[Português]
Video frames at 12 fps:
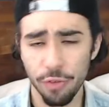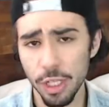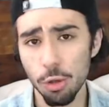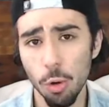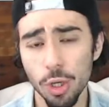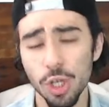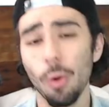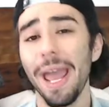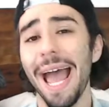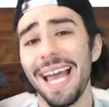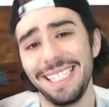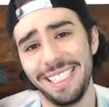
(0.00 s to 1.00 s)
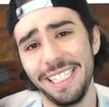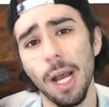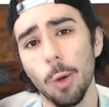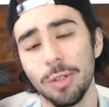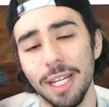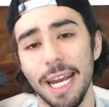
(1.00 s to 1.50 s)
No vídeo onde eu reagi
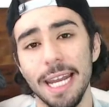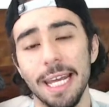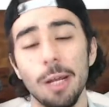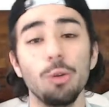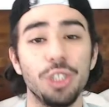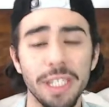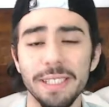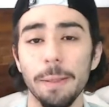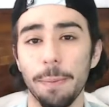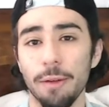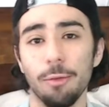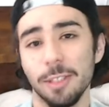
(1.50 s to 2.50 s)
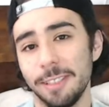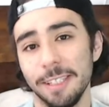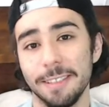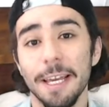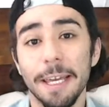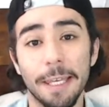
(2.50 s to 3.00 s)
ao trailer, eu disse para
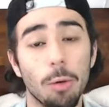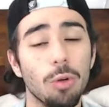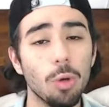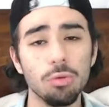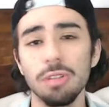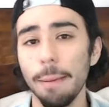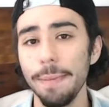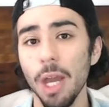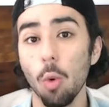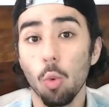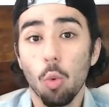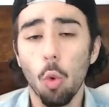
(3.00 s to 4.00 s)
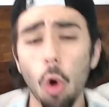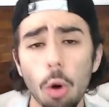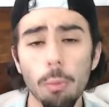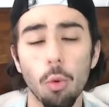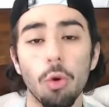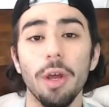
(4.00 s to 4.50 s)
vocês, que eu não sabia
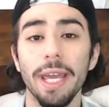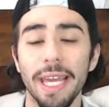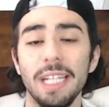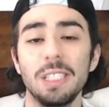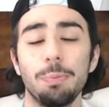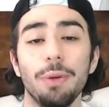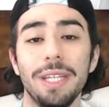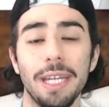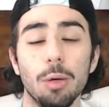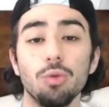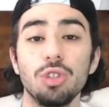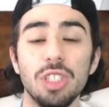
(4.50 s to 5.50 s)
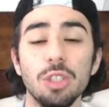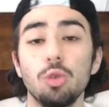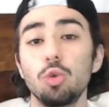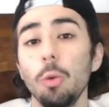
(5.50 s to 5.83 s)
como eles poderiam se